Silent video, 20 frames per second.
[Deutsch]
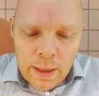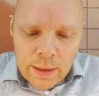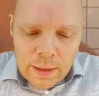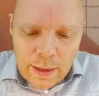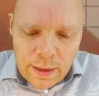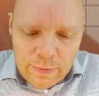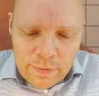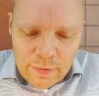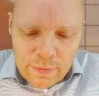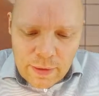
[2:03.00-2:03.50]

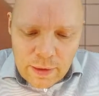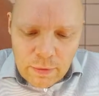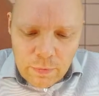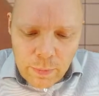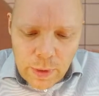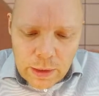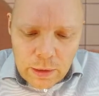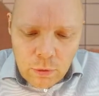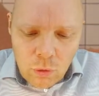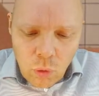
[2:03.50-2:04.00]
Das ist jetzt
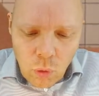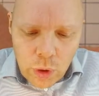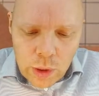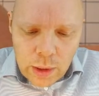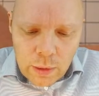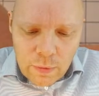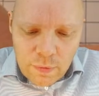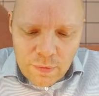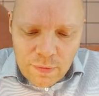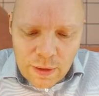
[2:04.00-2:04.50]
meine
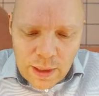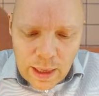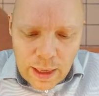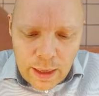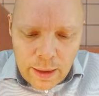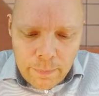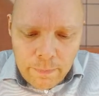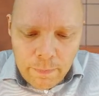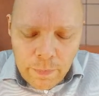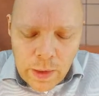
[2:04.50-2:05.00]
neue
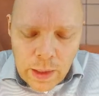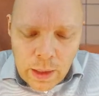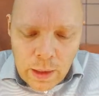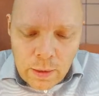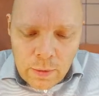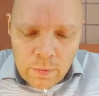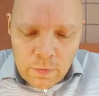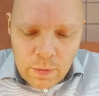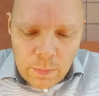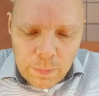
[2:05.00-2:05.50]
Zahl.
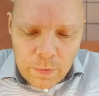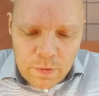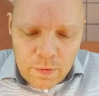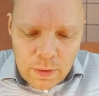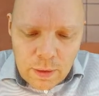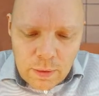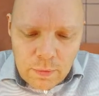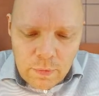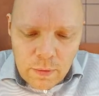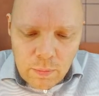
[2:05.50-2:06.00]

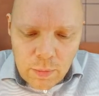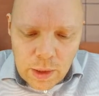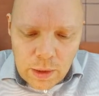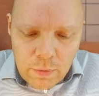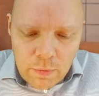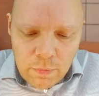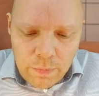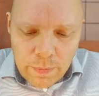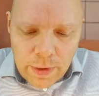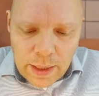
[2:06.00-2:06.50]
70 ist nämlich
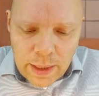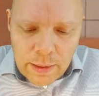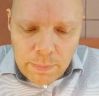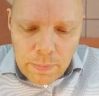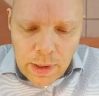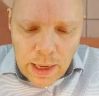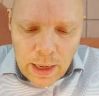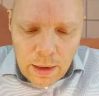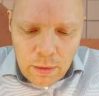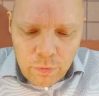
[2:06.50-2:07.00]
2
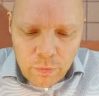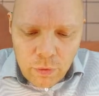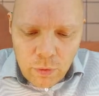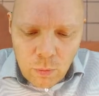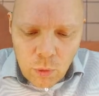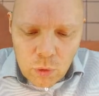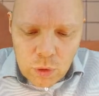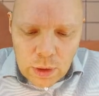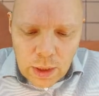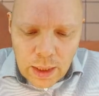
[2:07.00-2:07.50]
mal
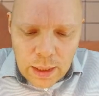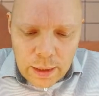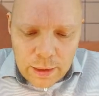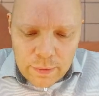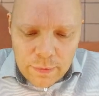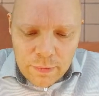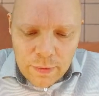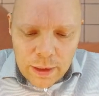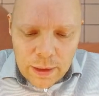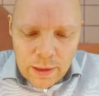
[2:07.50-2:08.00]

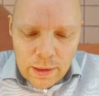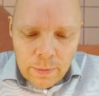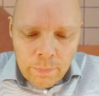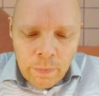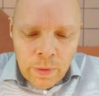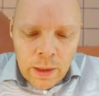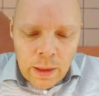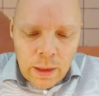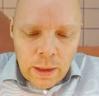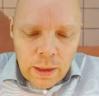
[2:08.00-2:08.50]
35.
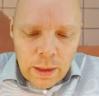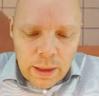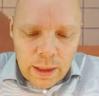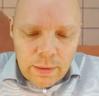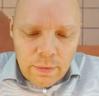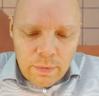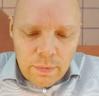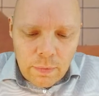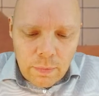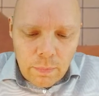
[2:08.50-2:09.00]

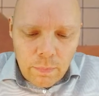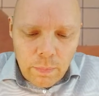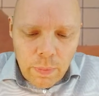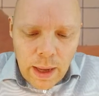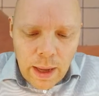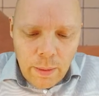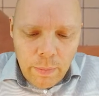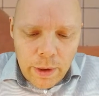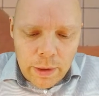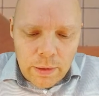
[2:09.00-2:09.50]
Jetzt
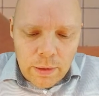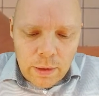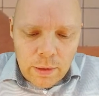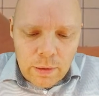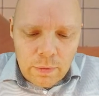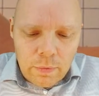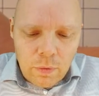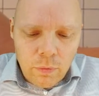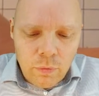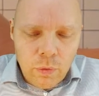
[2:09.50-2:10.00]
bearbeite ich
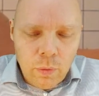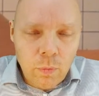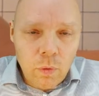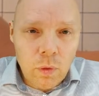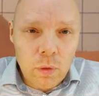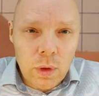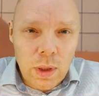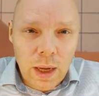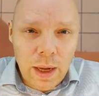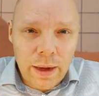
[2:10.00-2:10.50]
diese
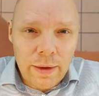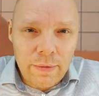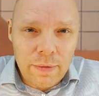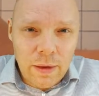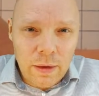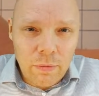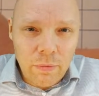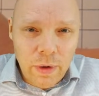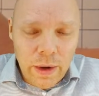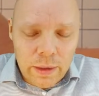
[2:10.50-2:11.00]

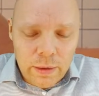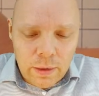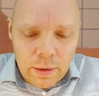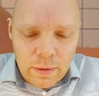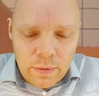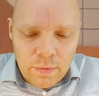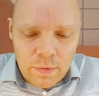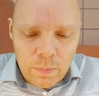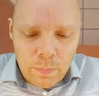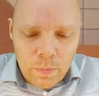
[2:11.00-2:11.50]
35 weiter.
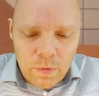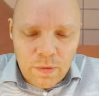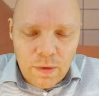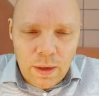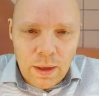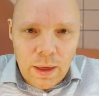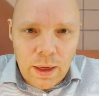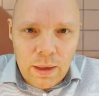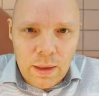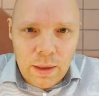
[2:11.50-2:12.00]
Die
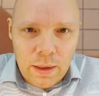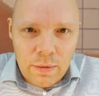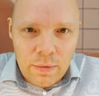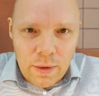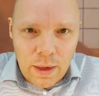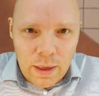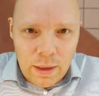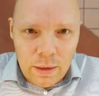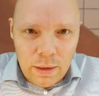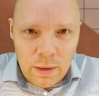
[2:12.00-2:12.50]
70 kann ich
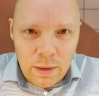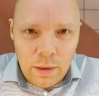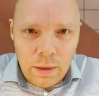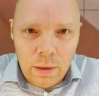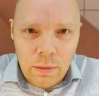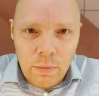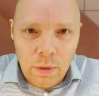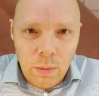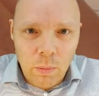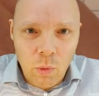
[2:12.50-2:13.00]
jetzt eigentlich
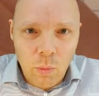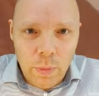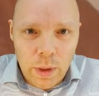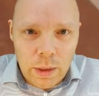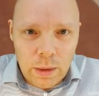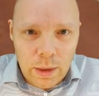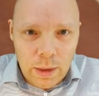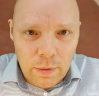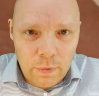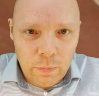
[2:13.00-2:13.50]
im
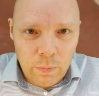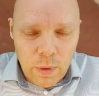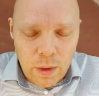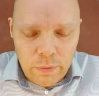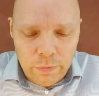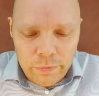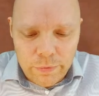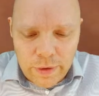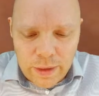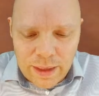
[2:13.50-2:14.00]
Moment
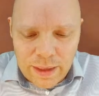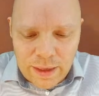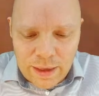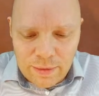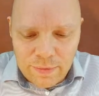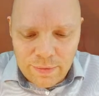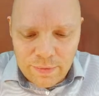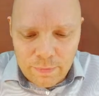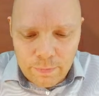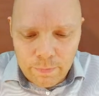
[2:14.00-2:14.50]
erstmal
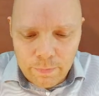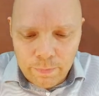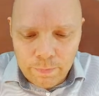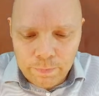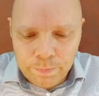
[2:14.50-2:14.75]
vergessen.